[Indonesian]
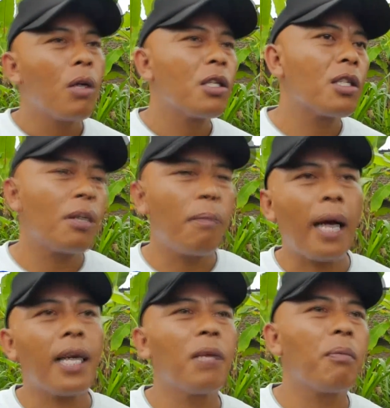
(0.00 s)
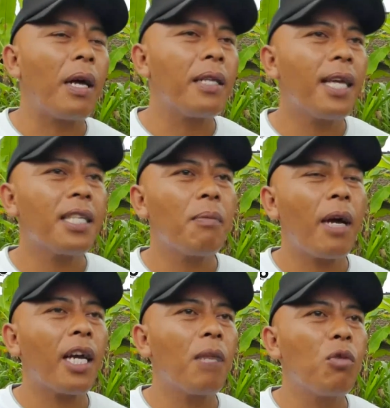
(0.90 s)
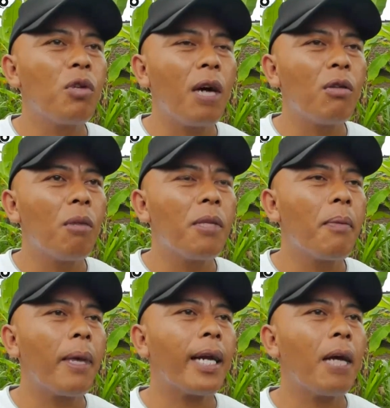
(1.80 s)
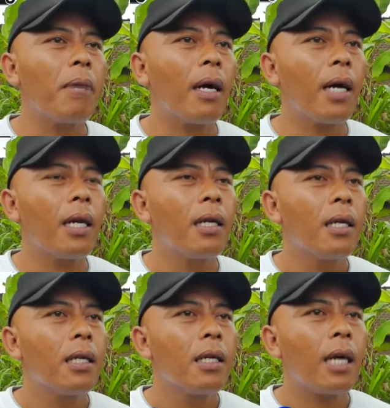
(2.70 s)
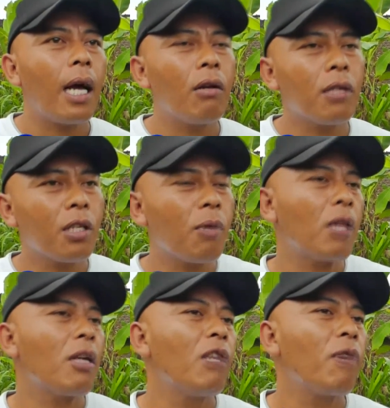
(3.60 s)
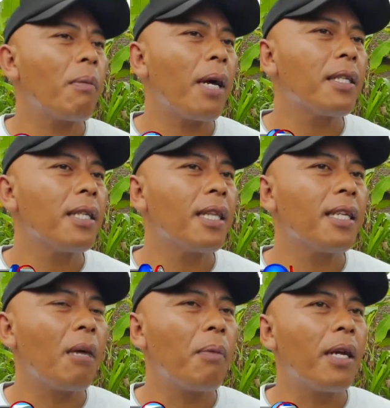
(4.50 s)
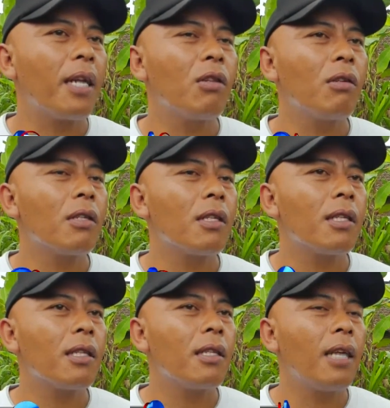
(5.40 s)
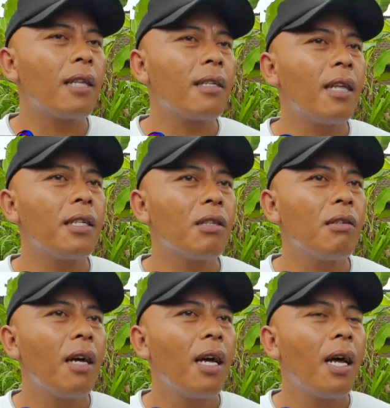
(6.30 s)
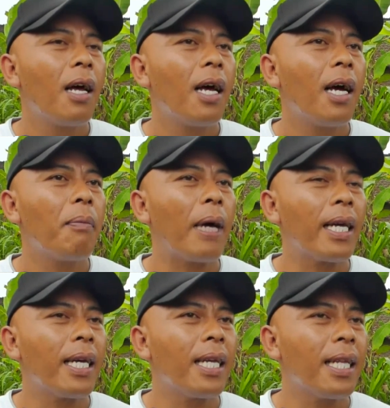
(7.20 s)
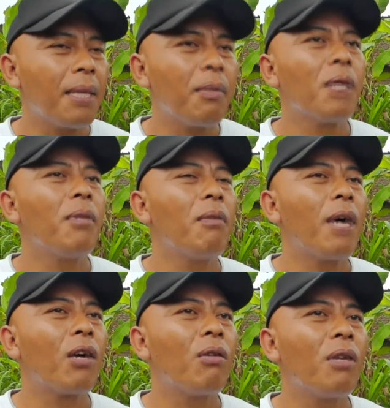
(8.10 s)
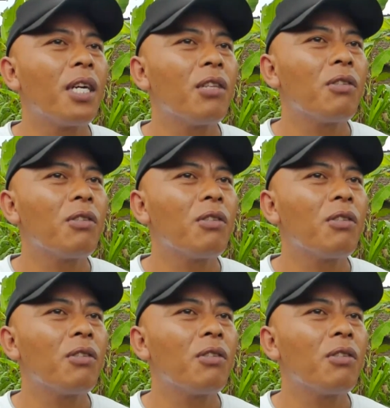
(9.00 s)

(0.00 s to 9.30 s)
semakin banyak semakin mudah untuk menyebarkan bahkan kalau sesuatu informasi yang tidak benar itu yang jelas itu bagi teman-teman lima gunung itu